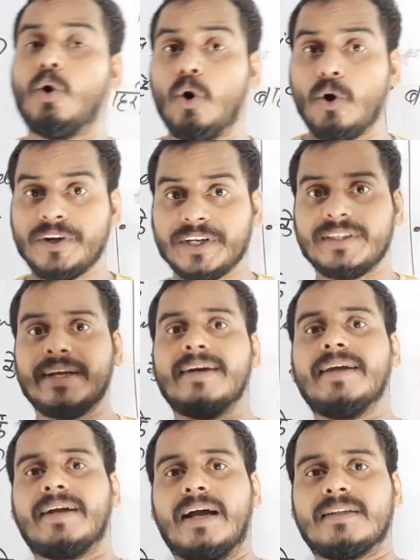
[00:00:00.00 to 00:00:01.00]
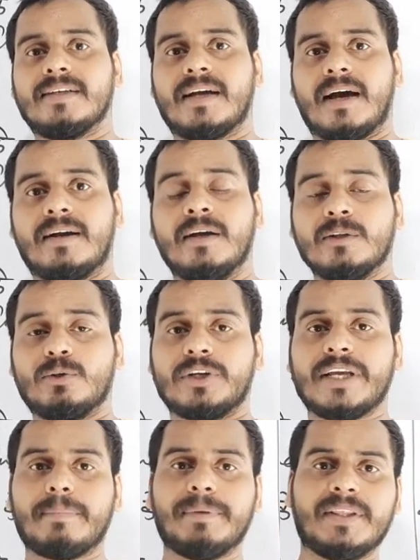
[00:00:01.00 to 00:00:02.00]
वोट देने का अधिकार तो
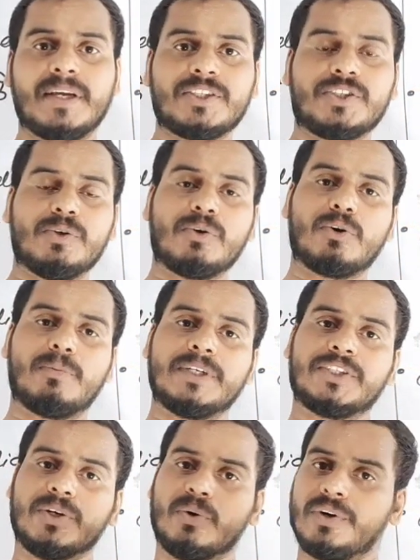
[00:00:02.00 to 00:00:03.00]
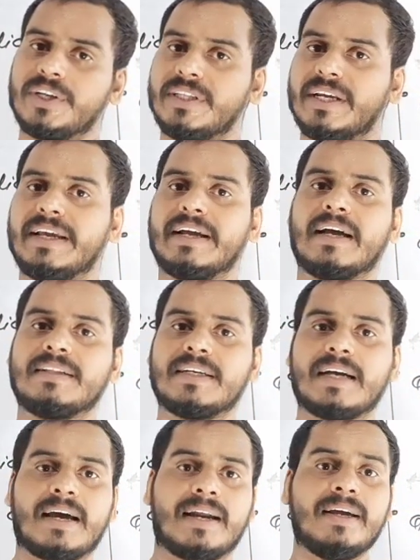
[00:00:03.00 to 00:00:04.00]
क्या विदेशियों को बच्चे वोट देने का
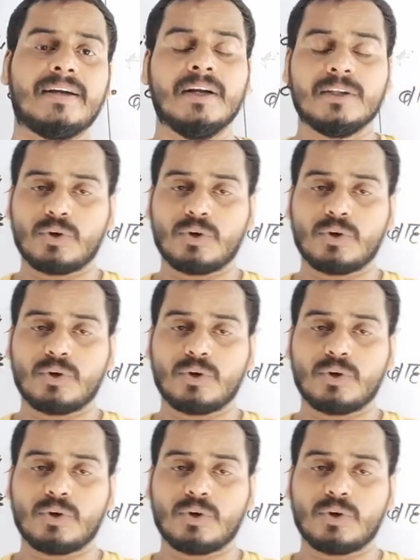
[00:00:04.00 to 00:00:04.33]
अधिकार है